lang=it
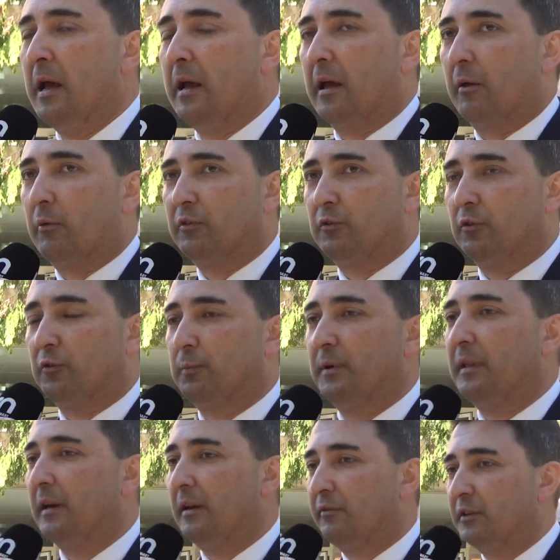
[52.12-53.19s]
che questo
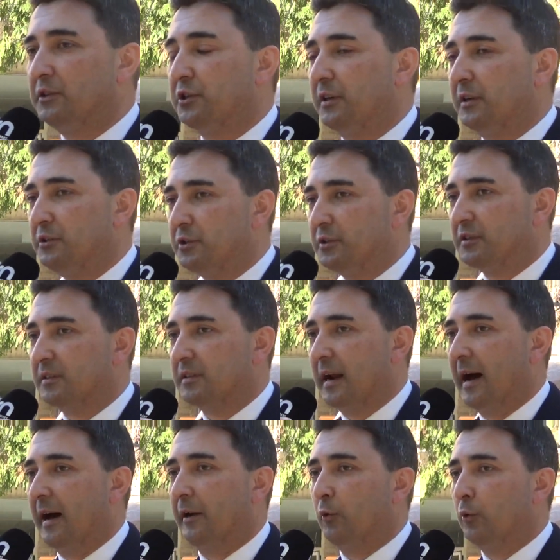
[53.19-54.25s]
ospedale fece
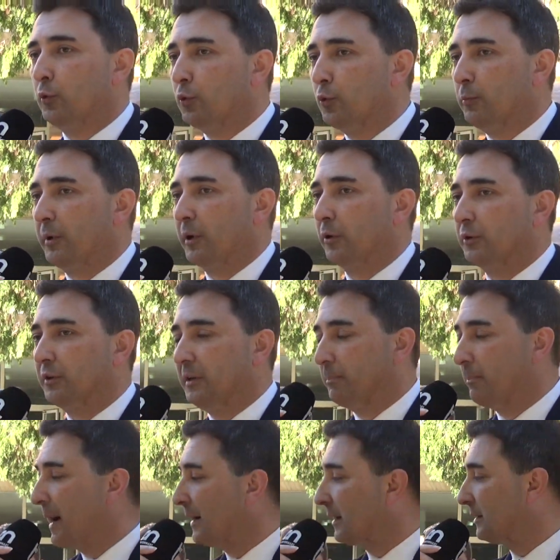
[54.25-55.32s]
registrare un numero di
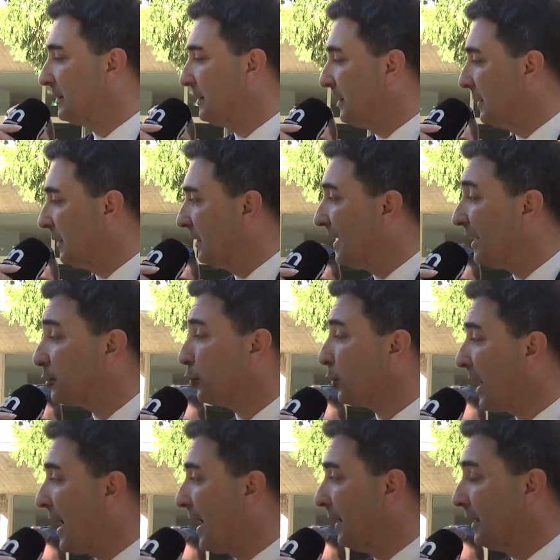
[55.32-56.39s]
parti
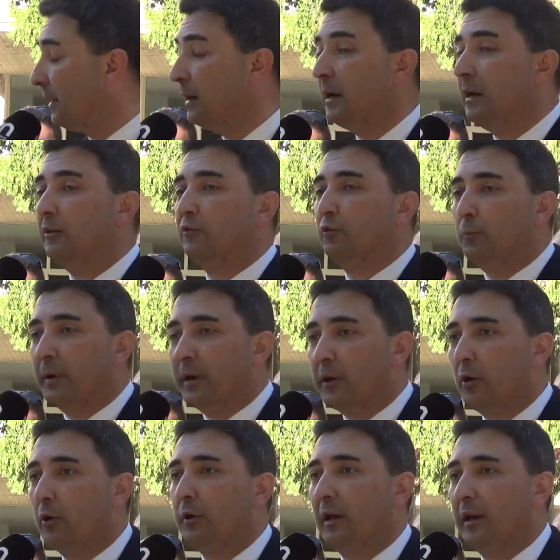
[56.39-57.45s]
naturali
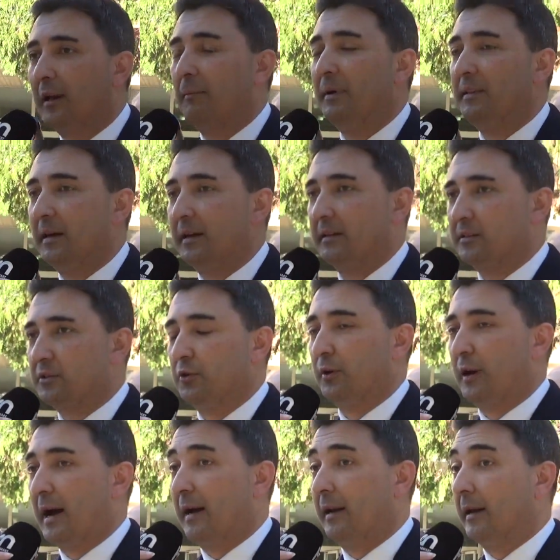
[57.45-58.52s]
superiori alla media
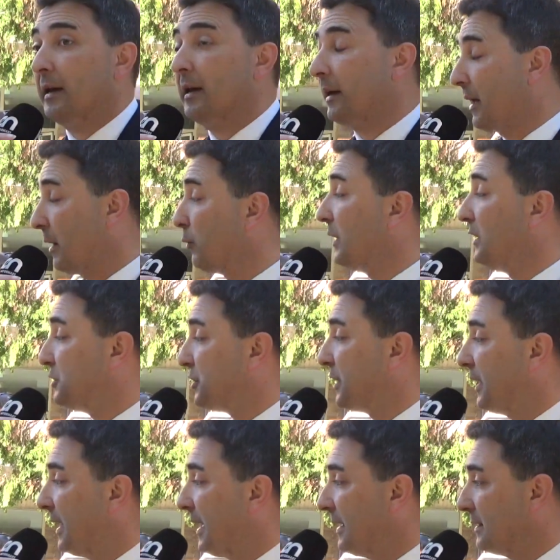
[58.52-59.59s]
nazionale, che è
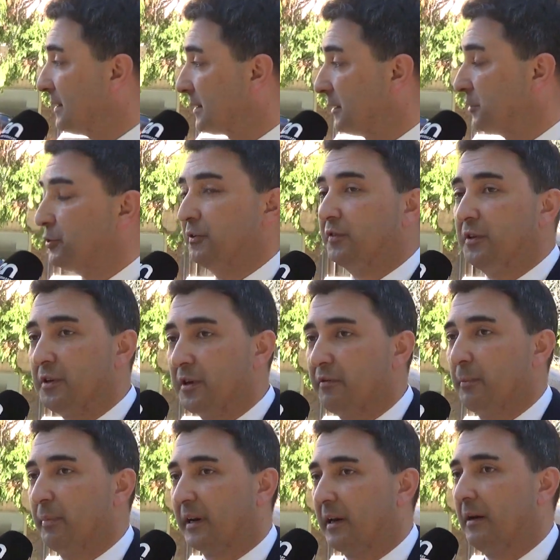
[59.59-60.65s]
un'eccellenza, cioè
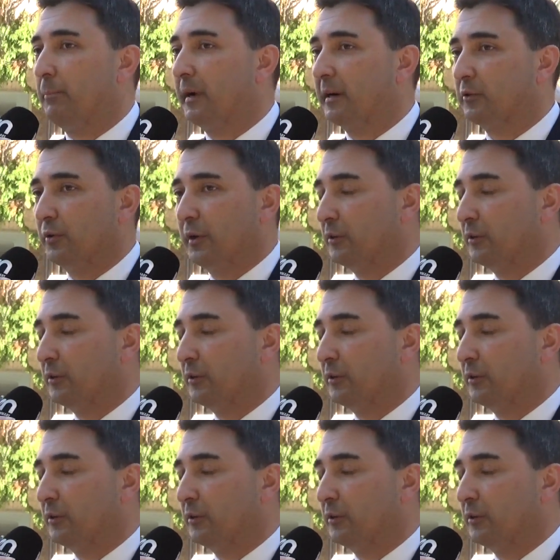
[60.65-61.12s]
significa perché il parto